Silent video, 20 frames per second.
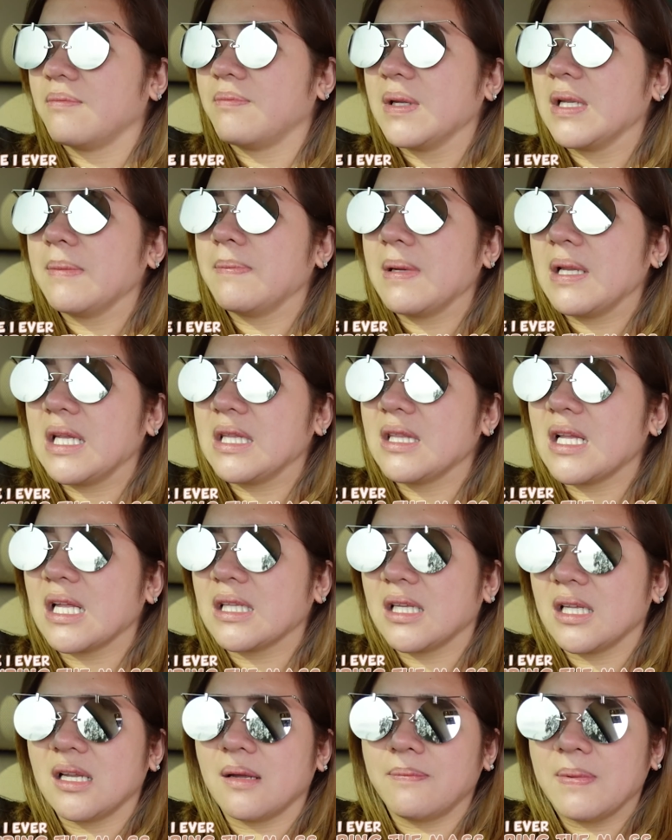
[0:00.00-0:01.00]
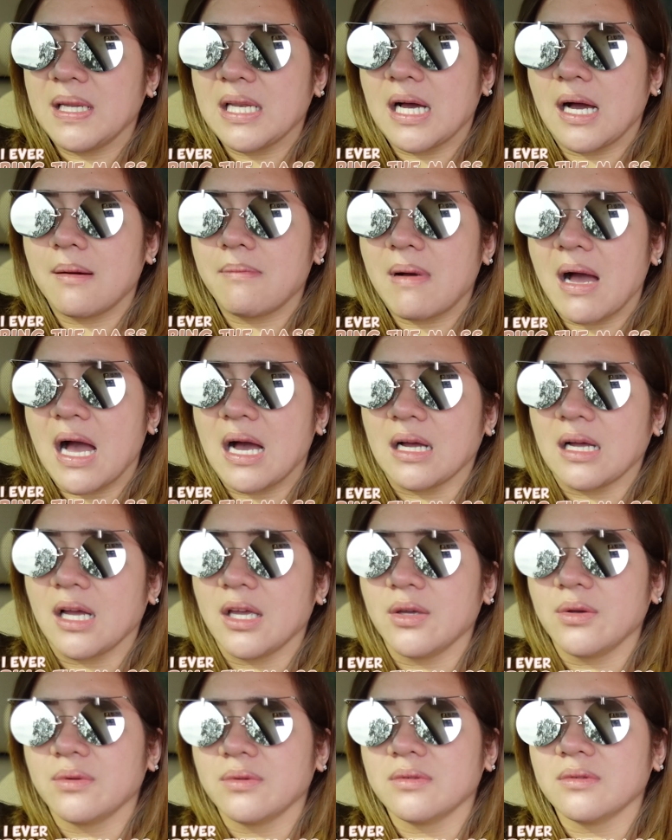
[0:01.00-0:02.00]
pinipilit natin na pinakamaaga
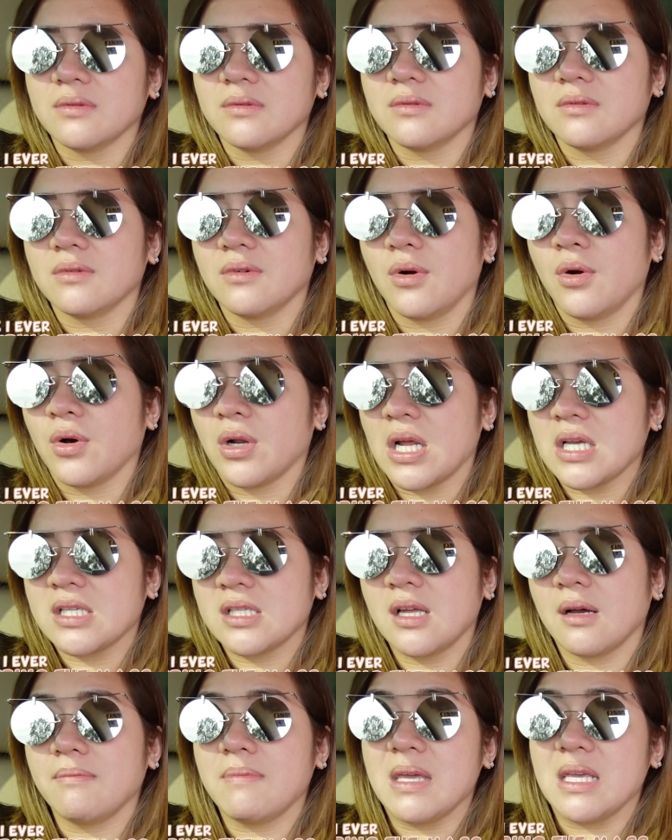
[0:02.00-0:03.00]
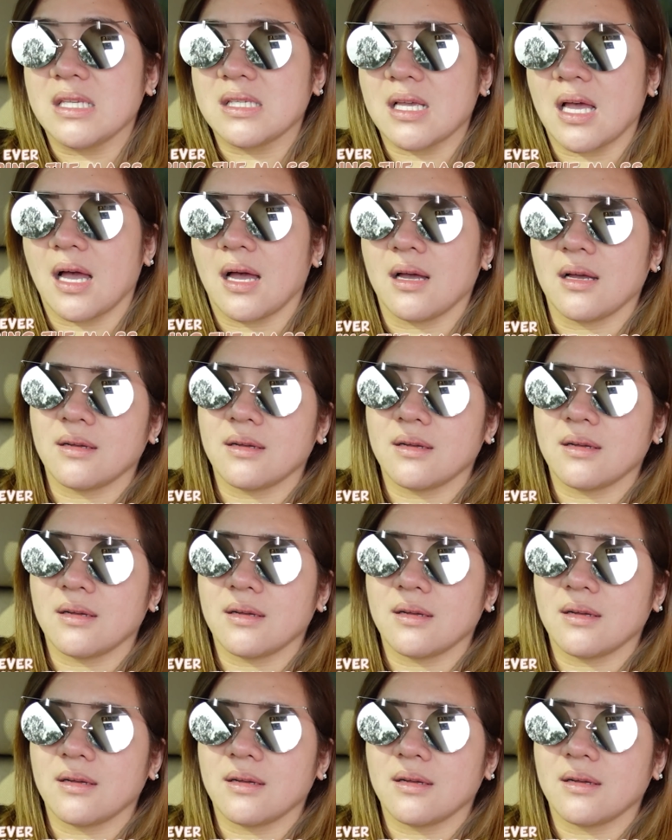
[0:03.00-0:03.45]
yung oras ng misa.